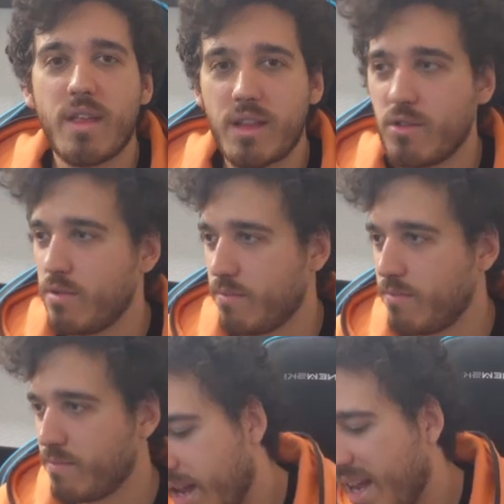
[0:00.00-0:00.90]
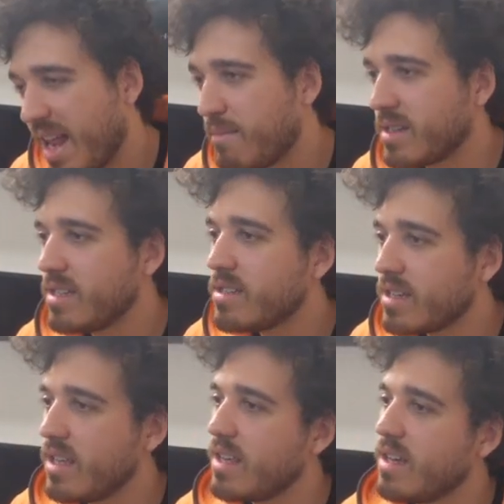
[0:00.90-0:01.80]
de dato. La más
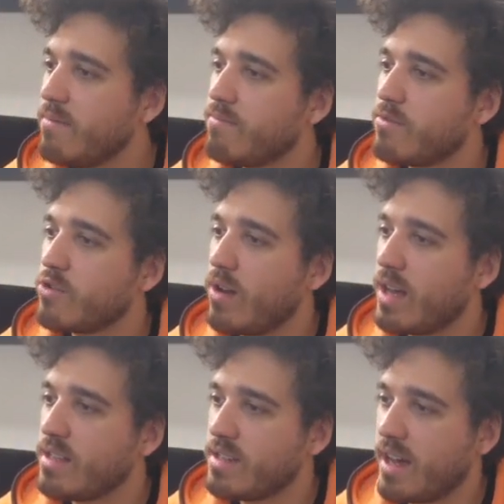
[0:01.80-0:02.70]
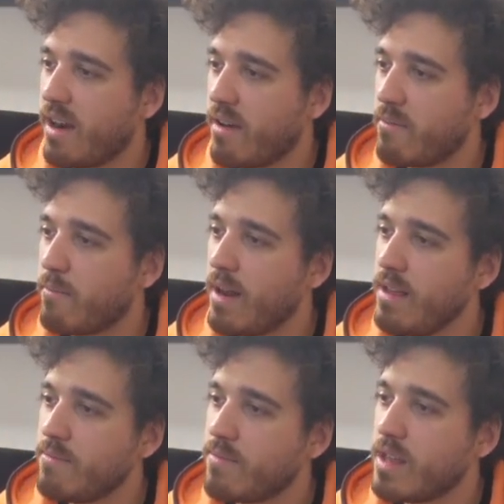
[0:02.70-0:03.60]
sencilla son las char,
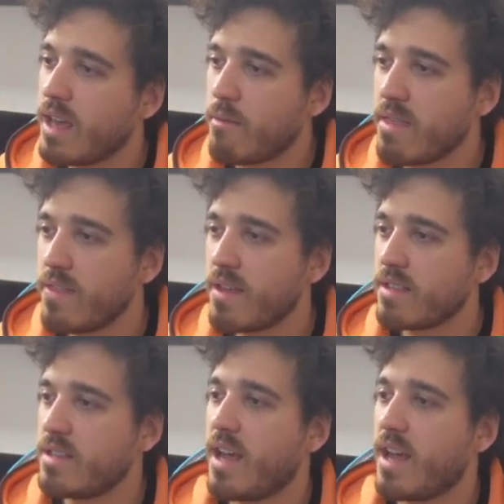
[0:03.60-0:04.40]
¿vale? Que vienen de